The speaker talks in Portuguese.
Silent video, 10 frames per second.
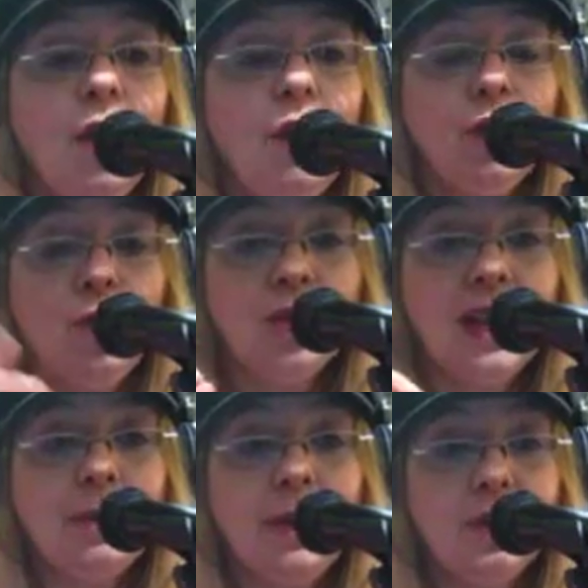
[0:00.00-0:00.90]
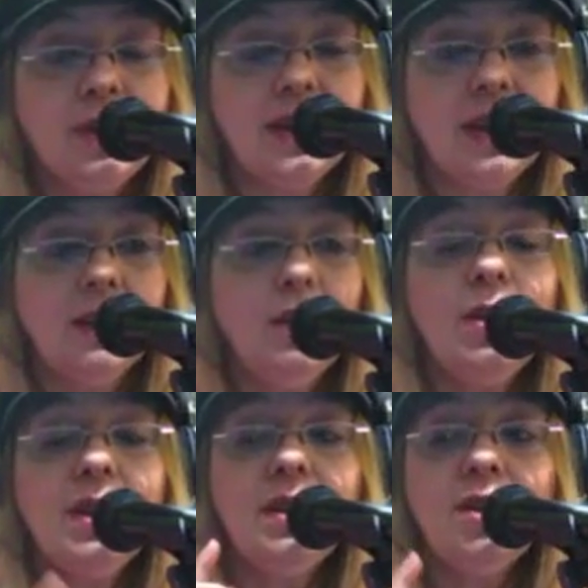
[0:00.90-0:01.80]
Eu vou contar para você:
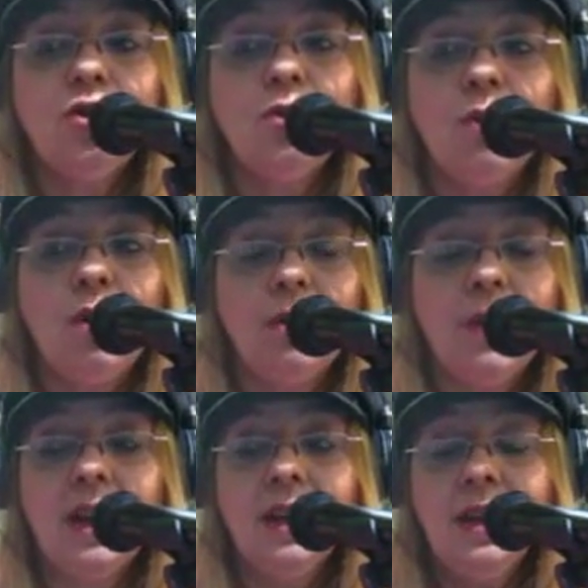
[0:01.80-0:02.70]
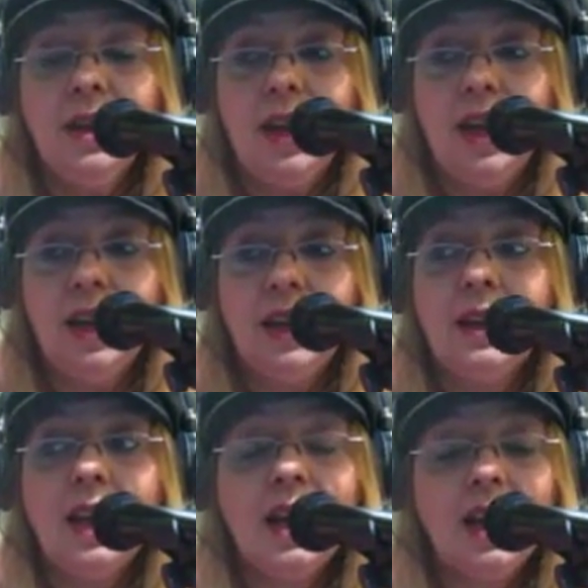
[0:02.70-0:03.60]
não existe um homem é, que
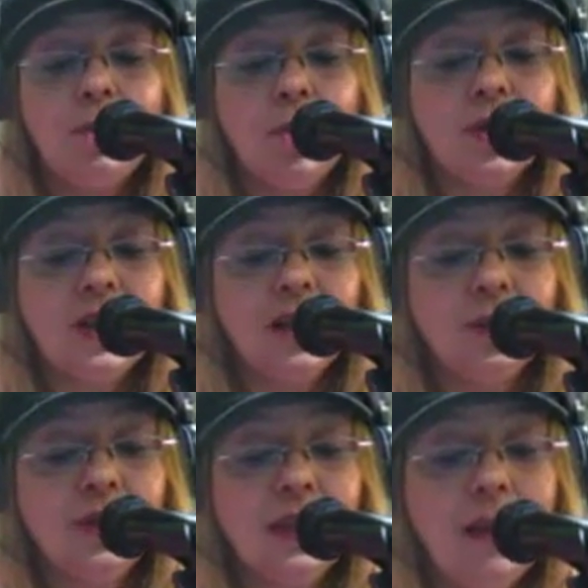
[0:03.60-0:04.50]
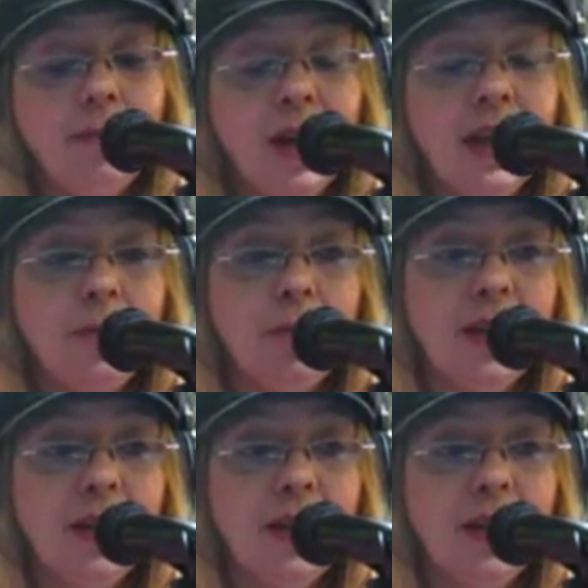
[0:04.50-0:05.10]
tenha reportado tamanha